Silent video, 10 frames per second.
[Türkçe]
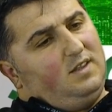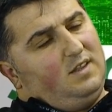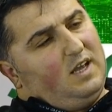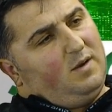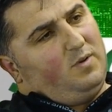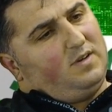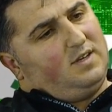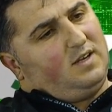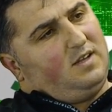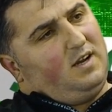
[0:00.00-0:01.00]
ne
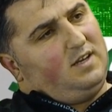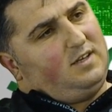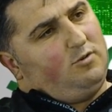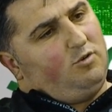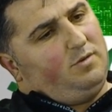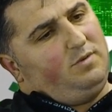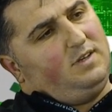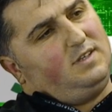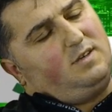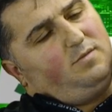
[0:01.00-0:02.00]
yaparsak daha etkili
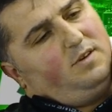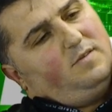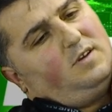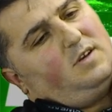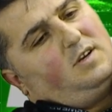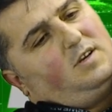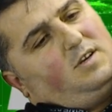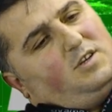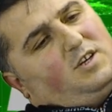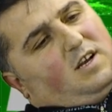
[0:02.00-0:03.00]
olabiliriz gibi
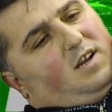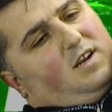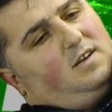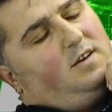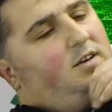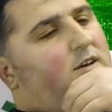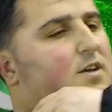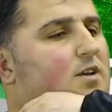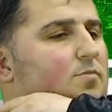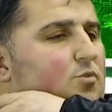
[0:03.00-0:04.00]
şeylerle
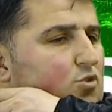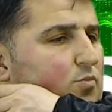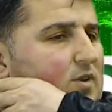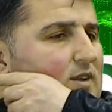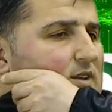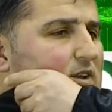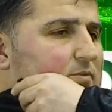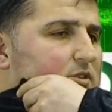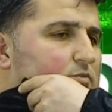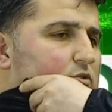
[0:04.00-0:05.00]
e, bir toplantı
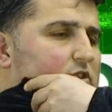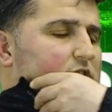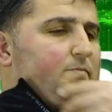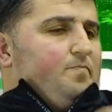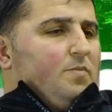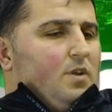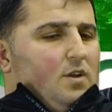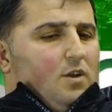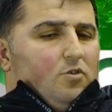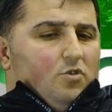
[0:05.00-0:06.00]
yaptık bu akşam.
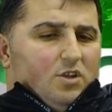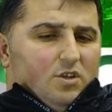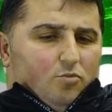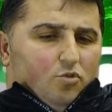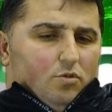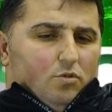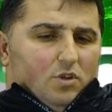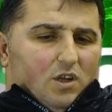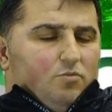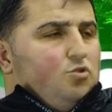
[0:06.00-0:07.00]
Yönetim kurulunun
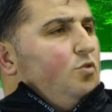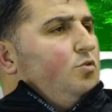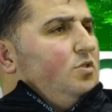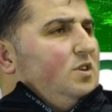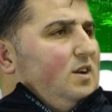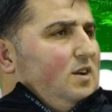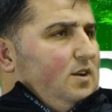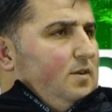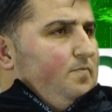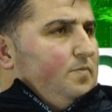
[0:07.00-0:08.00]
almış olduğu
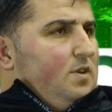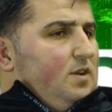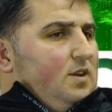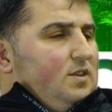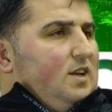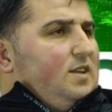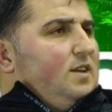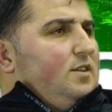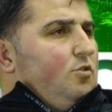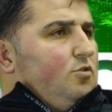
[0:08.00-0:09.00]
kararla
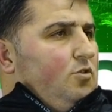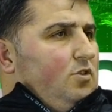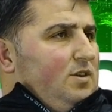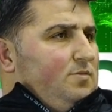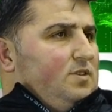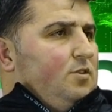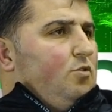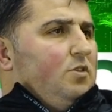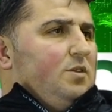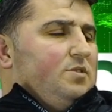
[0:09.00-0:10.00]
teknik direktörlerimizle
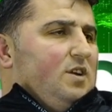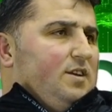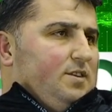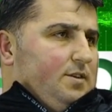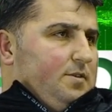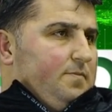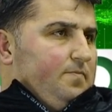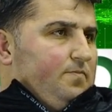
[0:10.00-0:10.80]
yollarımızı ayırdık.